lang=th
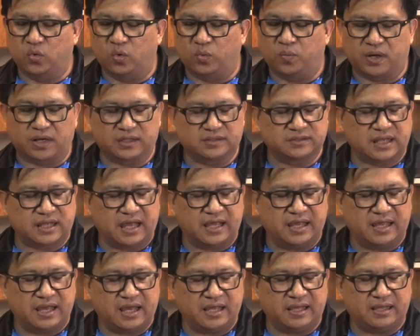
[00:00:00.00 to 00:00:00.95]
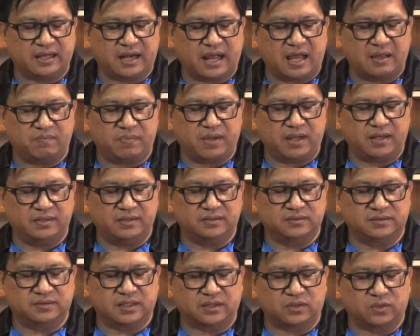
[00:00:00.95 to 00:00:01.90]
กผลักไสให้กลายเป็น
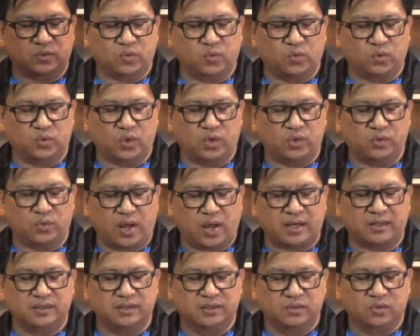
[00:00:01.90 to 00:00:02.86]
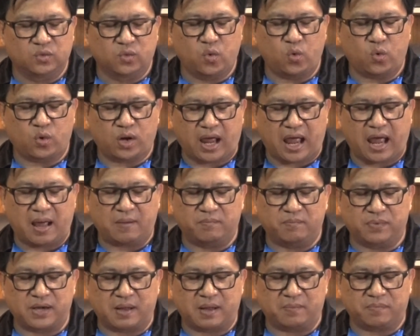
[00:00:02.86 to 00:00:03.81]
ศัตรูโดยรัฐคุกคาม
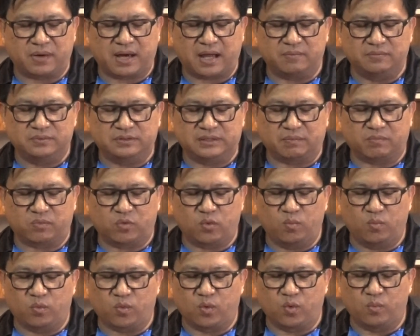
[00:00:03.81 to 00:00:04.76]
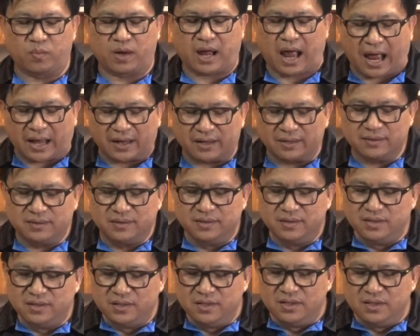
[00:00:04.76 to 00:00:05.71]
ปราบปรามจับกลุ่มกลุ่มขัง
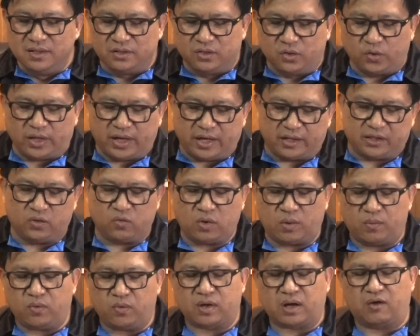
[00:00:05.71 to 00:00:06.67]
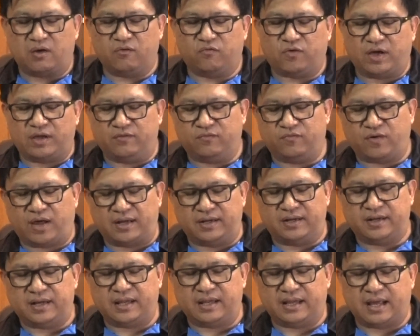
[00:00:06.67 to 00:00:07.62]
โดยเหตุที่ว่าพวกเราใฝ่ฝัน
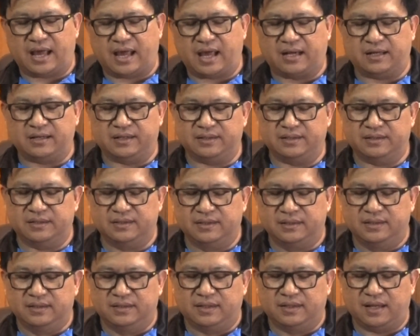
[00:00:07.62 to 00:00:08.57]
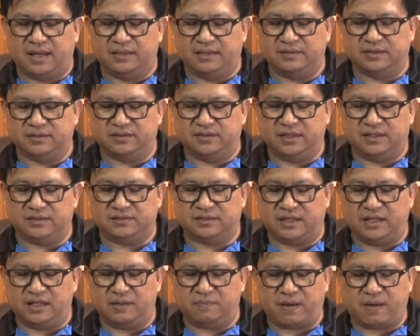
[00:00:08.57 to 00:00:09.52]
ในการในสิทธิเส
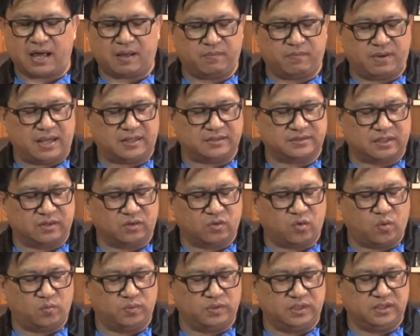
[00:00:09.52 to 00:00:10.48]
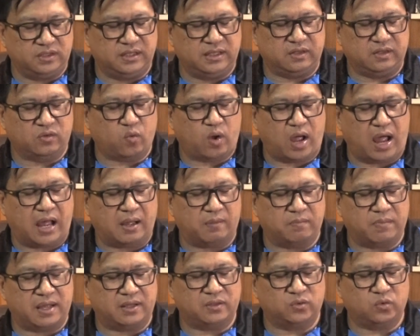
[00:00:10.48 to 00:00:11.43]
รีภาพและสังคมที่ดีกว่า
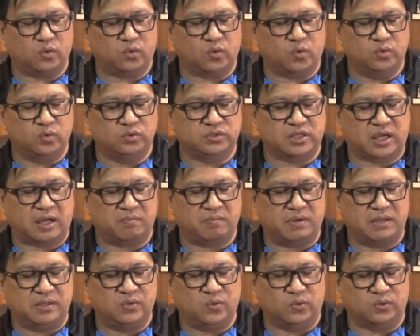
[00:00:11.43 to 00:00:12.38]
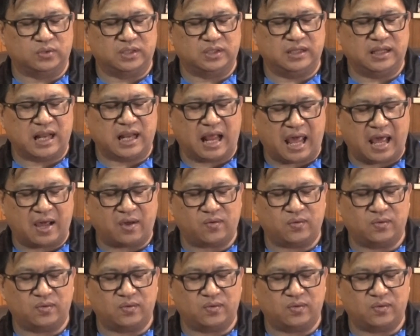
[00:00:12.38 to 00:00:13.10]
แม้ตัวรุ้งจะไม่อยู่ที่นี่แล้ว